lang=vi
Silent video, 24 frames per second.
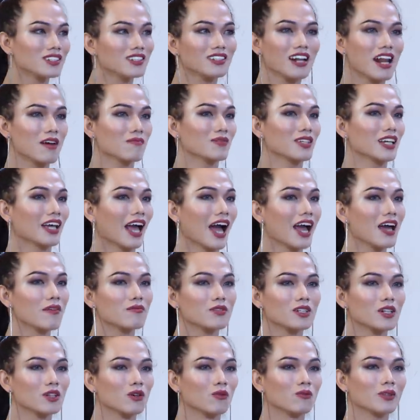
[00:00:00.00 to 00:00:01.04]
chưa làm gì cả, em
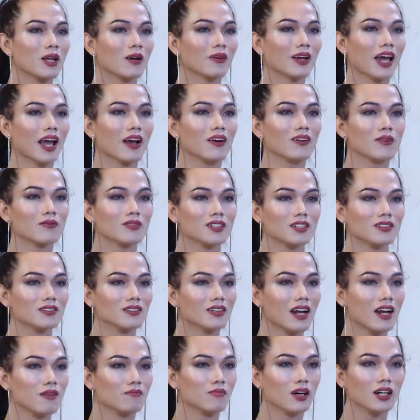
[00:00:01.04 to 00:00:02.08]
chưa đụng dao kéo, em chưa
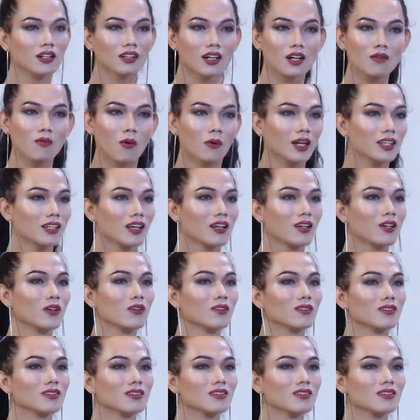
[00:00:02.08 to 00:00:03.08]
làm bất cứ một cái gì luôn